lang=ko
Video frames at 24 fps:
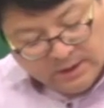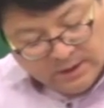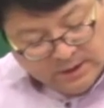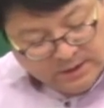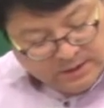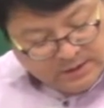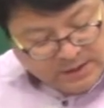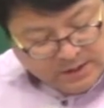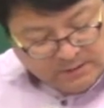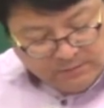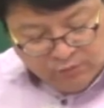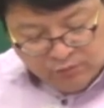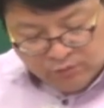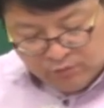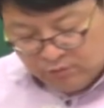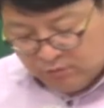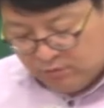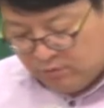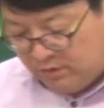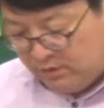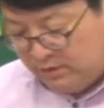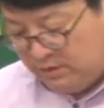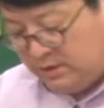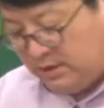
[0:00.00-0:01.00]
자,
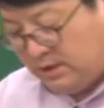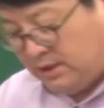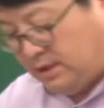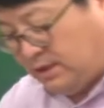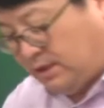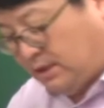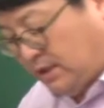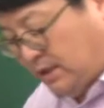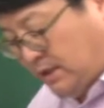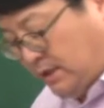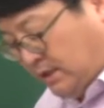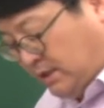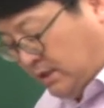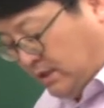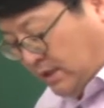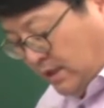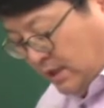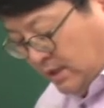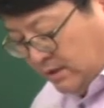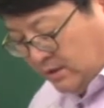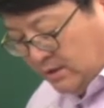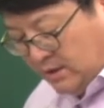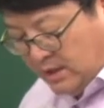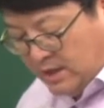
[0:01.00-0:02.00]
무권 대리인이
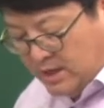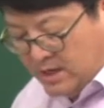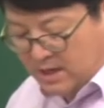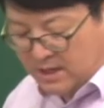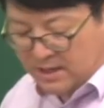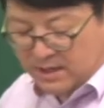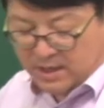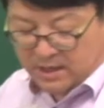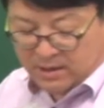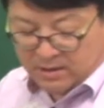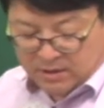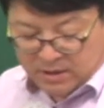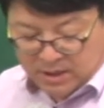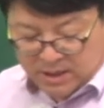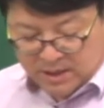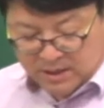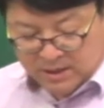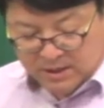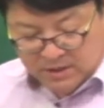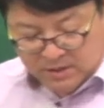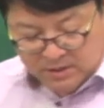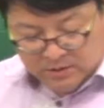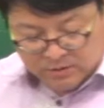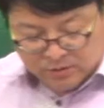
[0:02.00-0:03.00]
이행을 해야 되거나
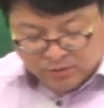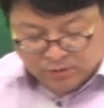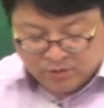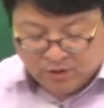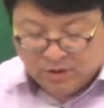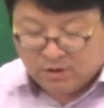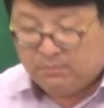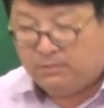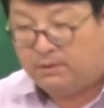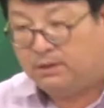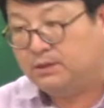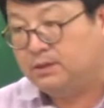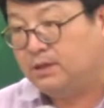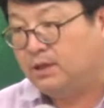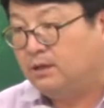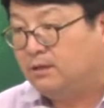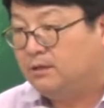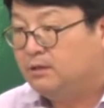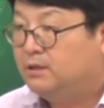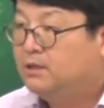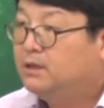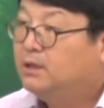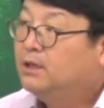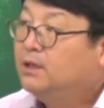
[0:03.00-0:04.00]

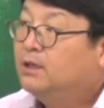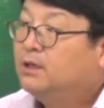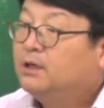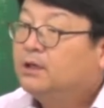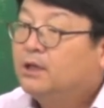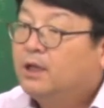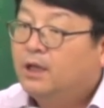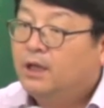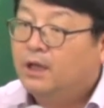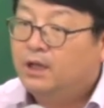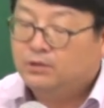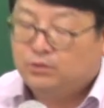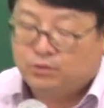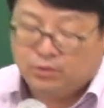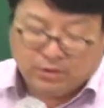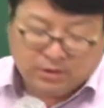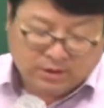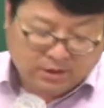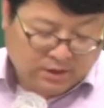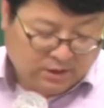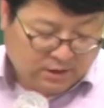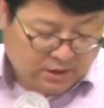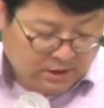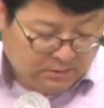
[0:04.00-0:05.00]
손해배상을 해줘야
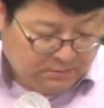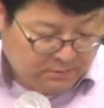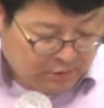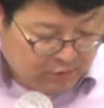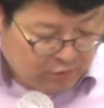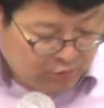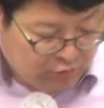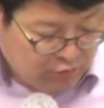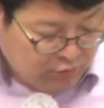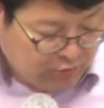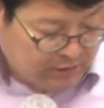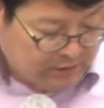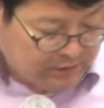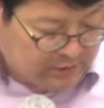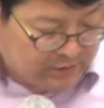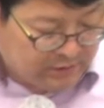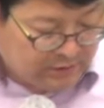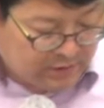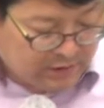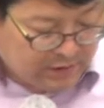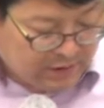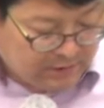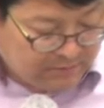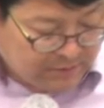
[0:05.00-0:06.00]
된다면 누가
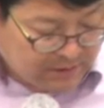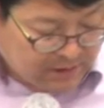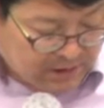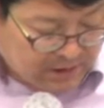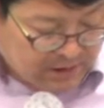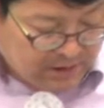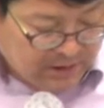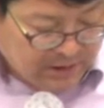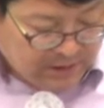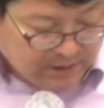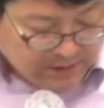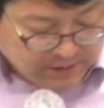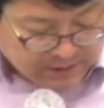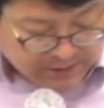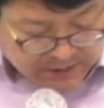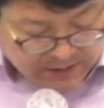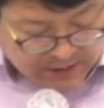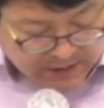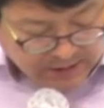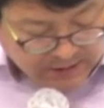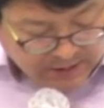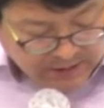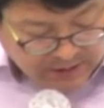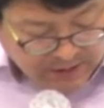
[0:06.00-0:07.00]
선택합니까?
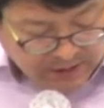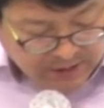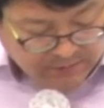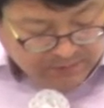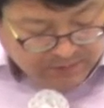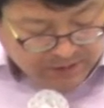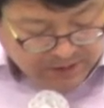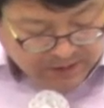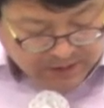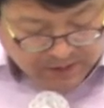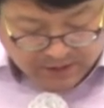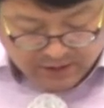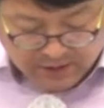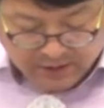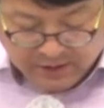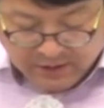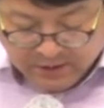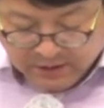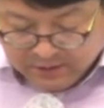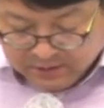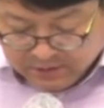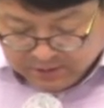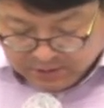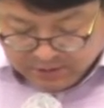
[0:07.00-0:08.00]
상대방이
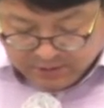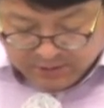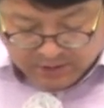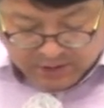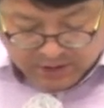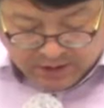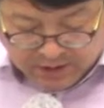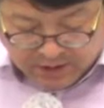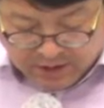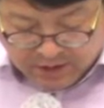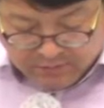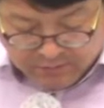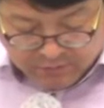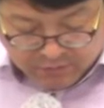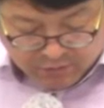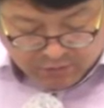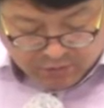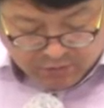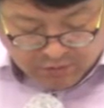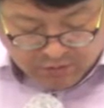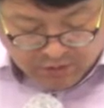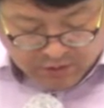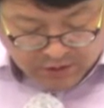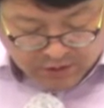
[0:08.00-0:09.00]

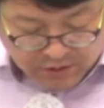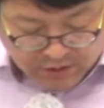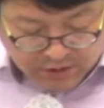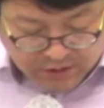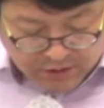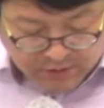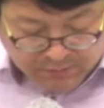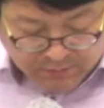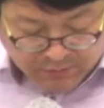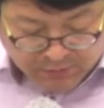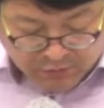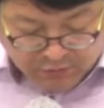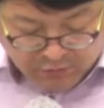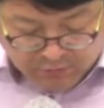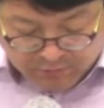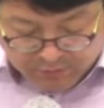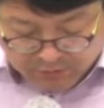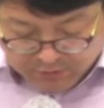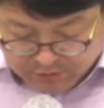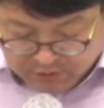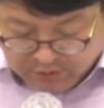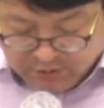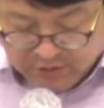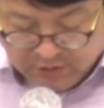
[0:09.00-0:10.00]
선택하므로 2번도
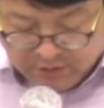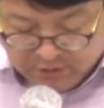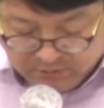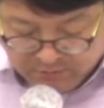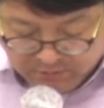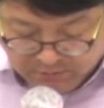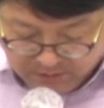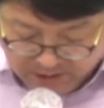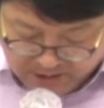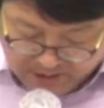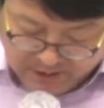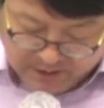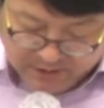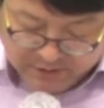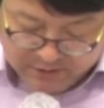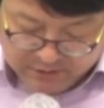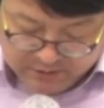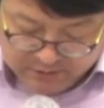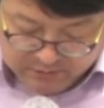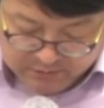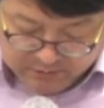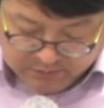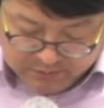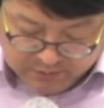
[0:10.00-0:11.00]
뭐죠? 맞는
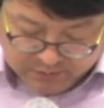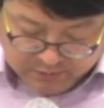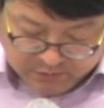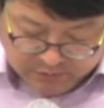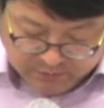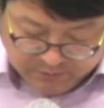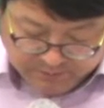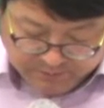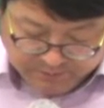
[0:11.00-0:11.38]
질문이죠.